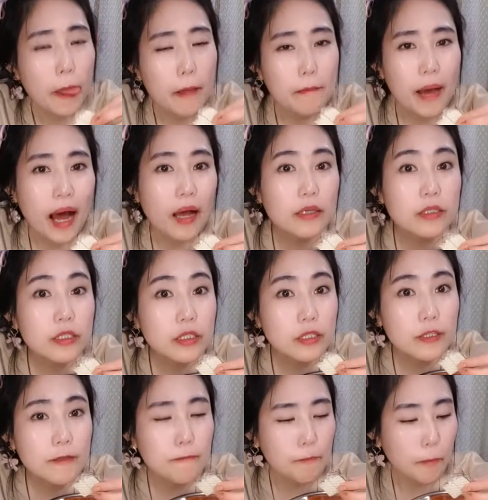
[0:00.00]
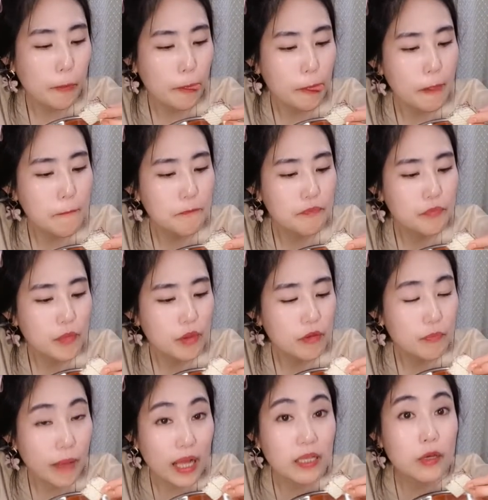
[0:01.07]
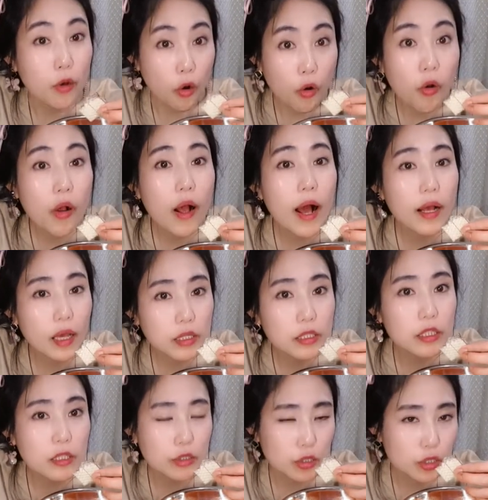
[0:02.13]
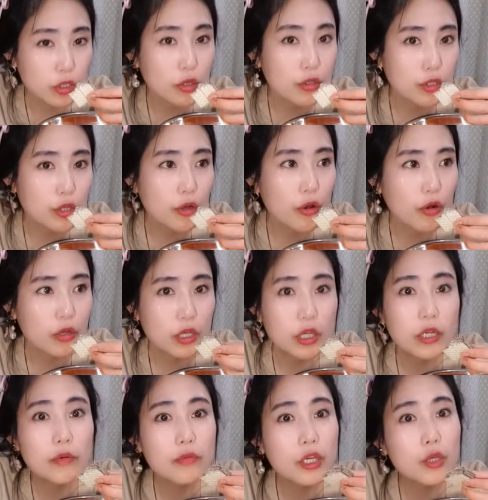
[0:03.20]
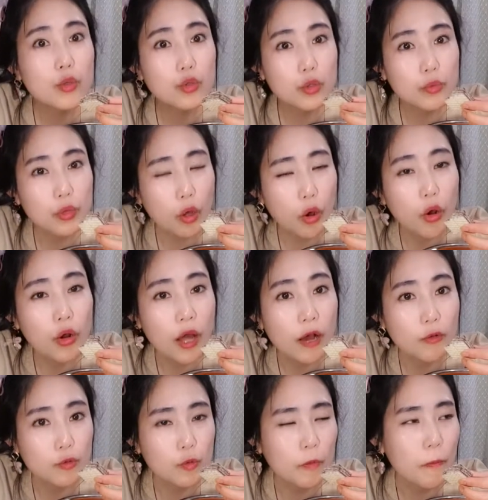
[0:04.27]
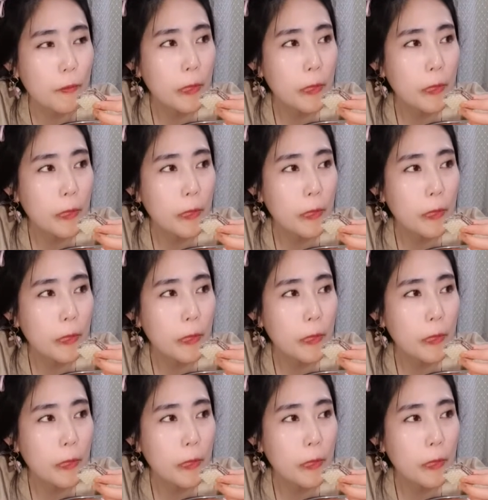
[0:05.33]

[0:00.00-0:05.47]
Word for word: 맛은 많이 건강해지셨어요. 기름기도 좀 덜하고.